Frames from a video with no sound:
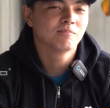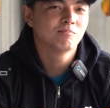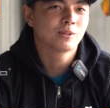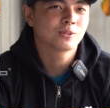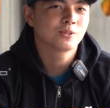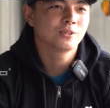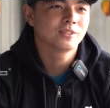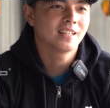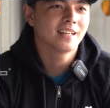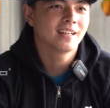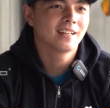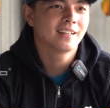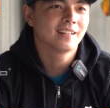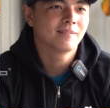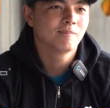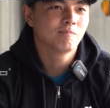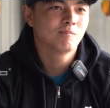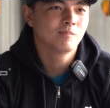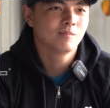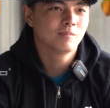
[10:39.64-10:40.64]
Maksudnya
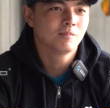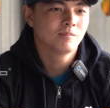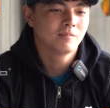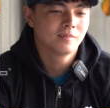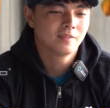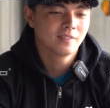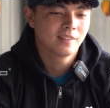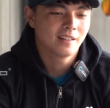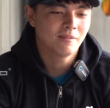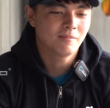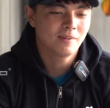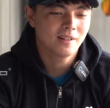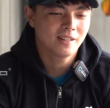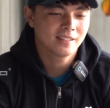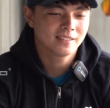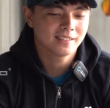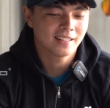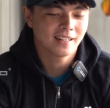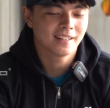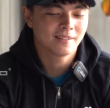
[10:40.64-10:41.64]
apa
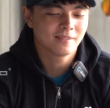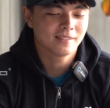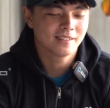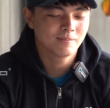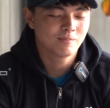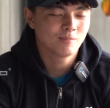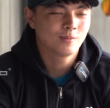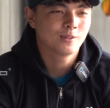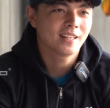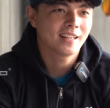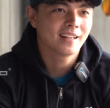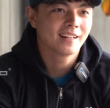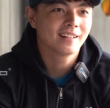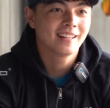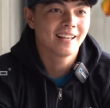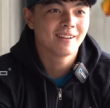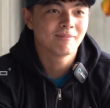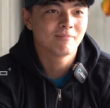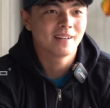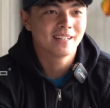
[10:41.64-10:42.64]
salah maksudnya yang
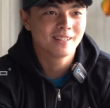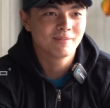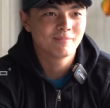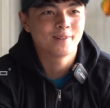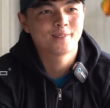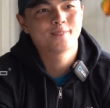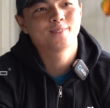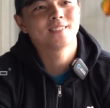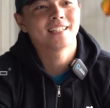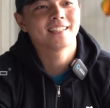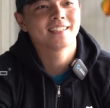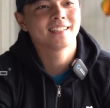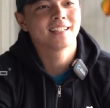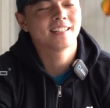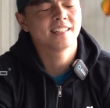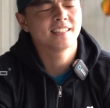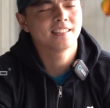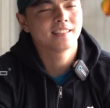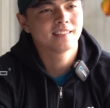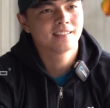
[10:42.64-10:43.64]
yang paling panutan
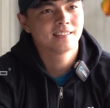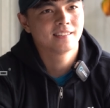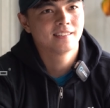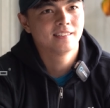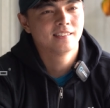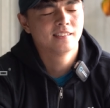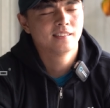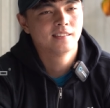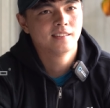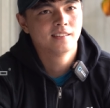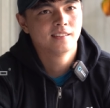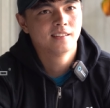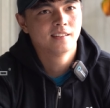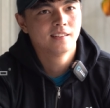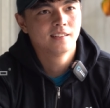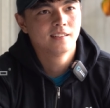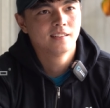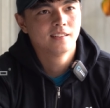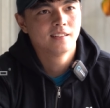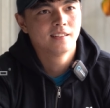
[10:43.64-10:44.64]
kan? Panutan.
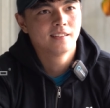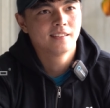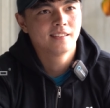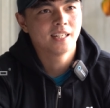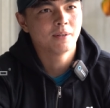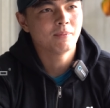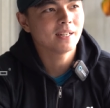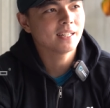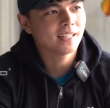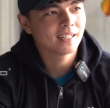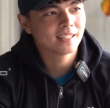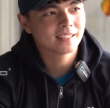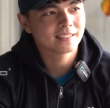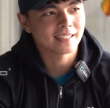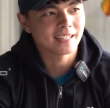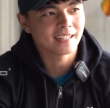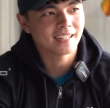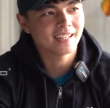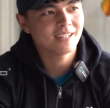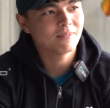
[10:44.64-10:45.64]
Yang mana yang
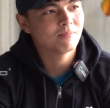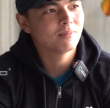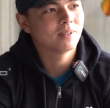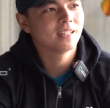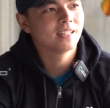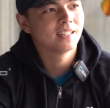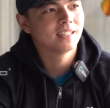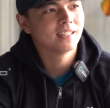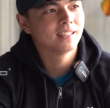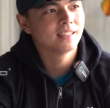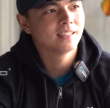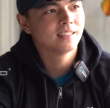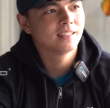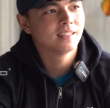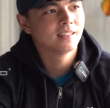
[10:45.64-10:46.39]
sekarang apa?